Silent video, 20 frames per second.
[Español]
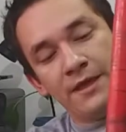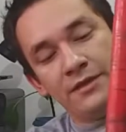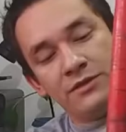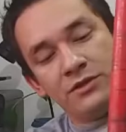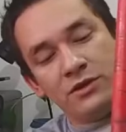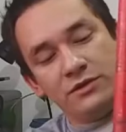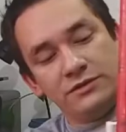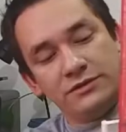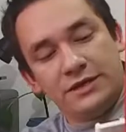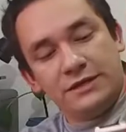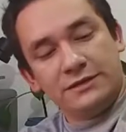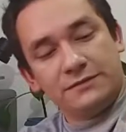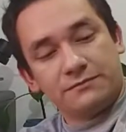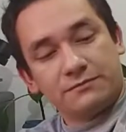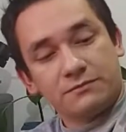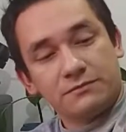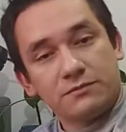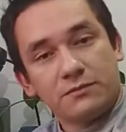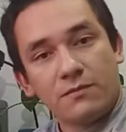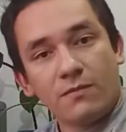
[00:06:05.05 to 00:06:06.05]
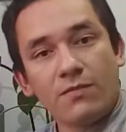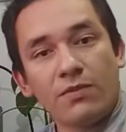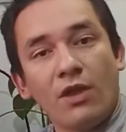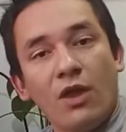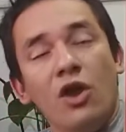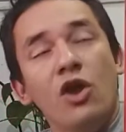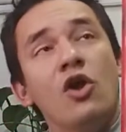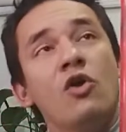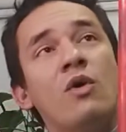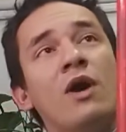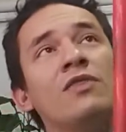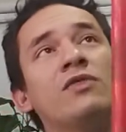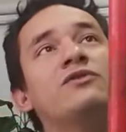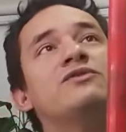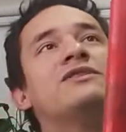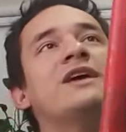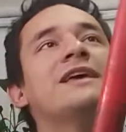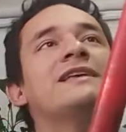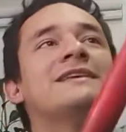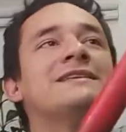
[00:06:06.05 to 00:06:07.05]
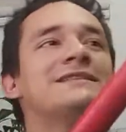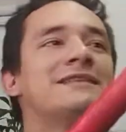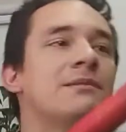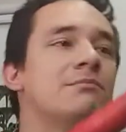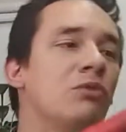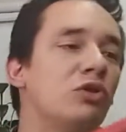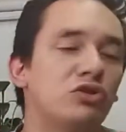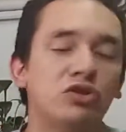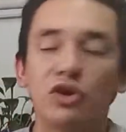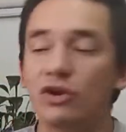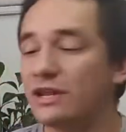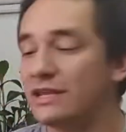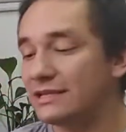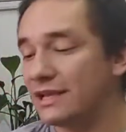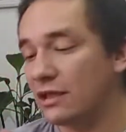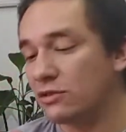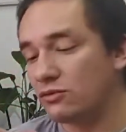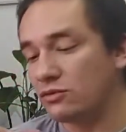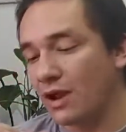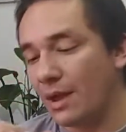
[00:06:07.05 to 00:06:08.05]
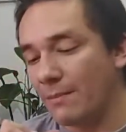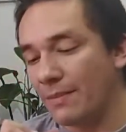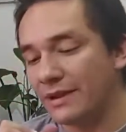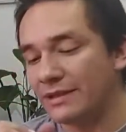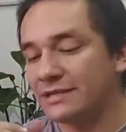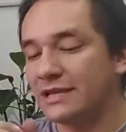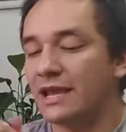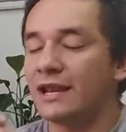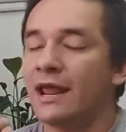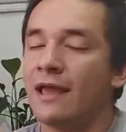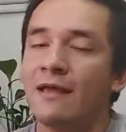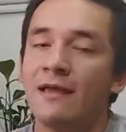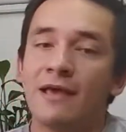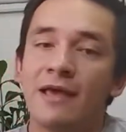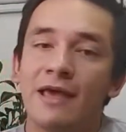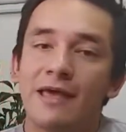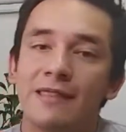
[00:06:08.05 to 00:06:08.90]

Entonces, cuando ustedes estén motorizando una persiana,